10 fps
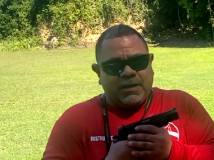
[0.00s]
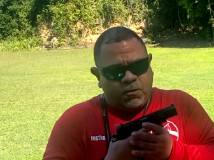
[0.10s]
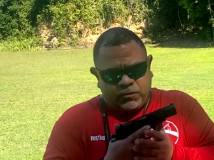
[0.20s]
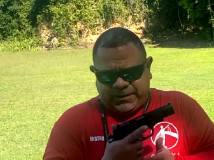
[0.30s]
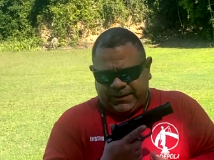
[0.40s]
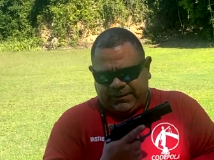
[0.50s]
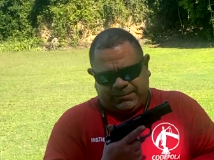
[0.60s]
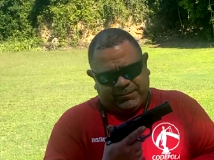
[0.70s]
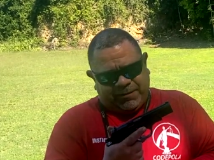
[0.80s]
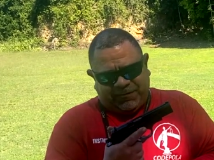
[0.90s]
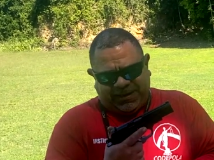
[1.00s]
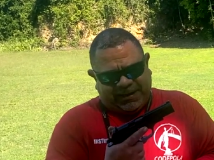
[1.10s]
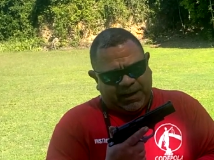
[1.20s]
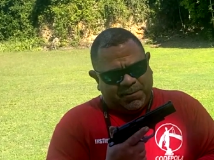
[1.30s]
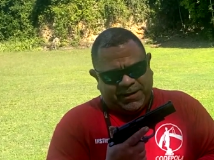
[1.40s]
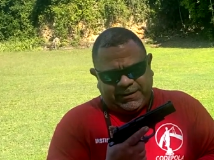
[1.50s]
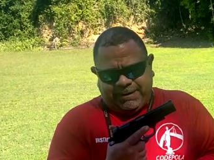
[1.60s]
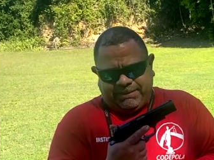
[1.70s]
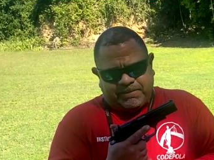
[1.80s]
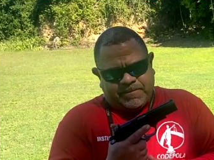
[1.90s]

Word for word: Oh, sí, definitivamente.